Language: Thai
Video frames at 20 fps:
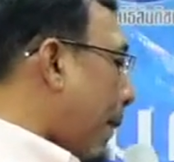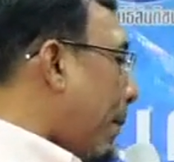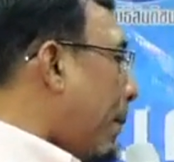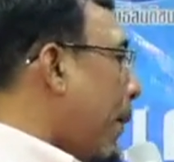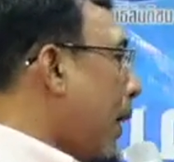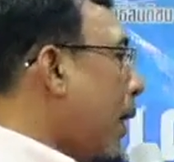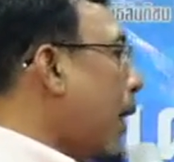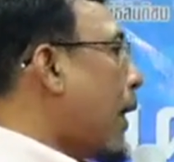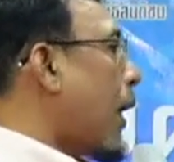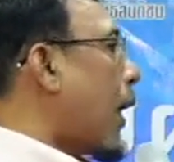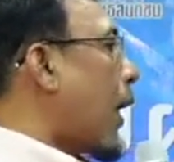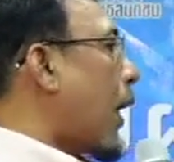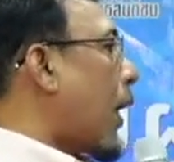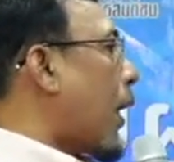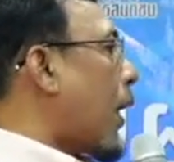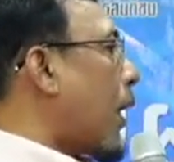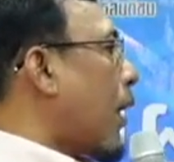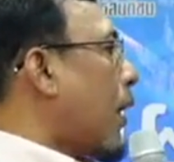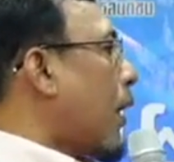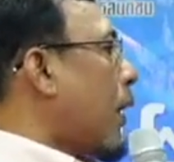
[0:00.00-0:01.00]
เมื่อ
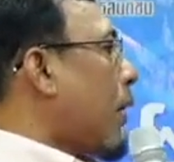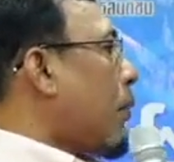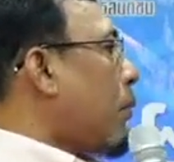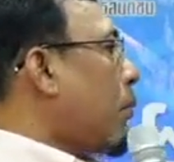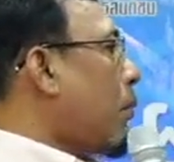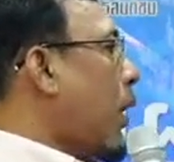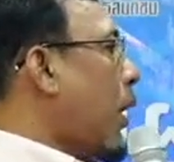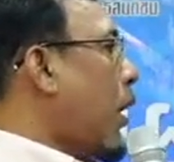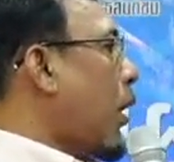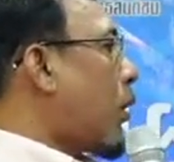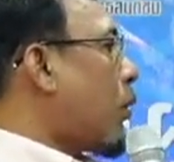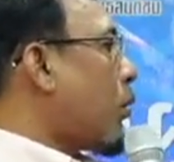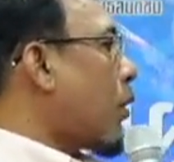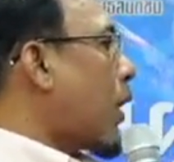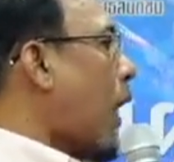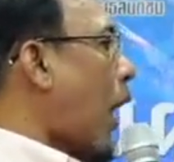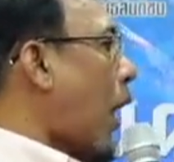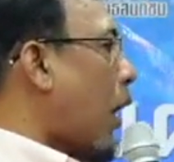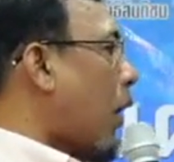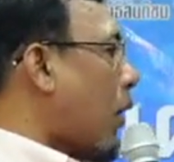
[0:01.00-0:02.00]
มีทุก
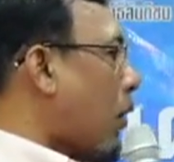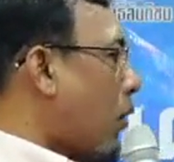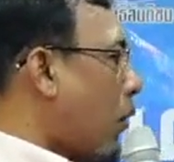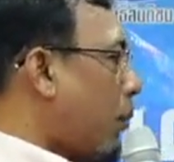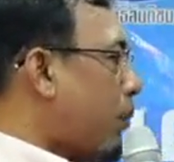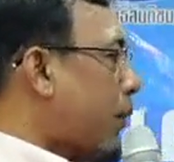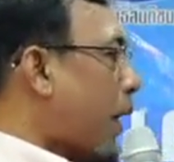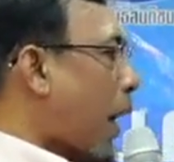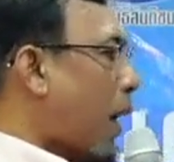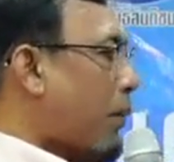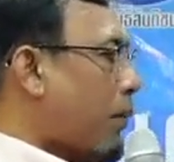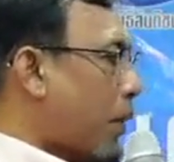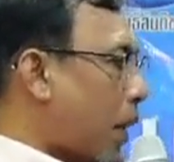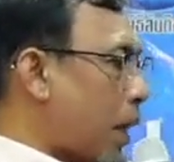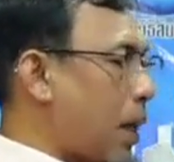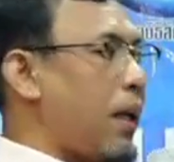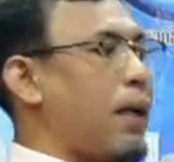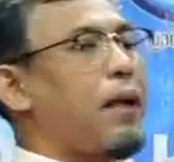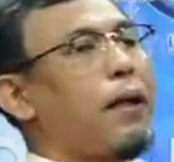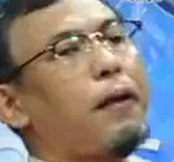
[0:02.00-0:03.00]
อย่างครบตาม
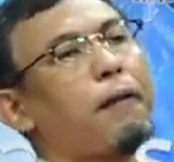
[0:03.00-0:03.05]
นี้